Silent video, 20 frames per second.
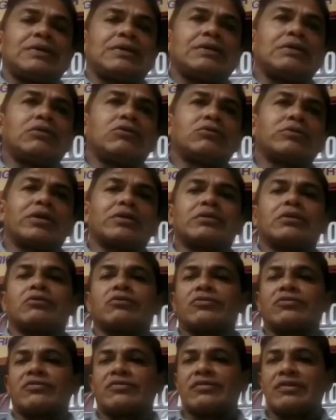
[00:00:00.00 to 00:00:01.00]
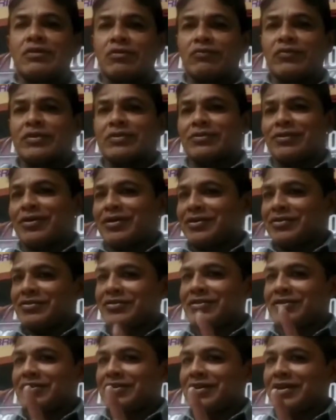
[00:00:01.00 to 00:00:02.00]
eu ainda tenho cinco
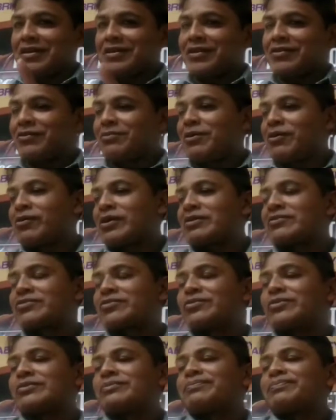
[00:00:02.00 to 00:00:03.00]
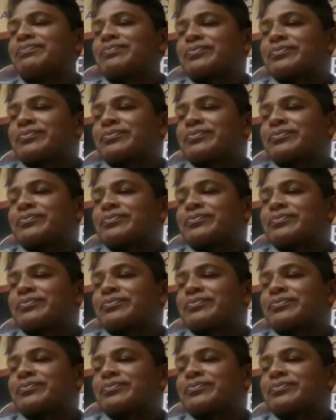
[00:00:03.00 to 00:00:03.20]
vitórias e ninguém ainda não me alcançou.